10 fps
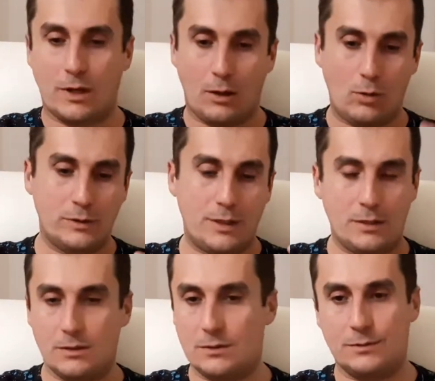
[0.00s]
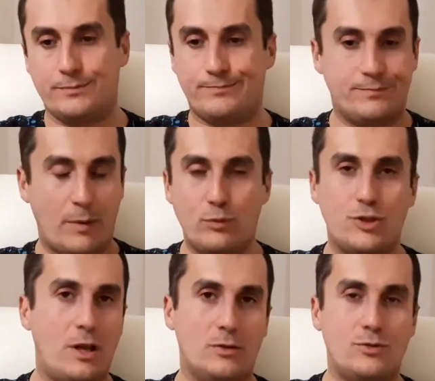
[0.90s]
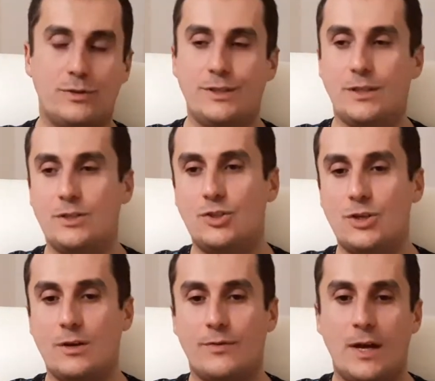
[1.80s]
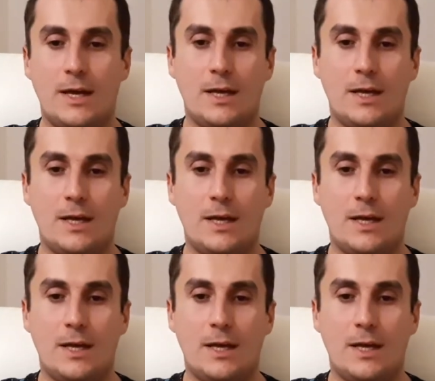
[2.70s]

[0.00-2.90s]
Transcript: колонки, обучал еще каких-то диджеев.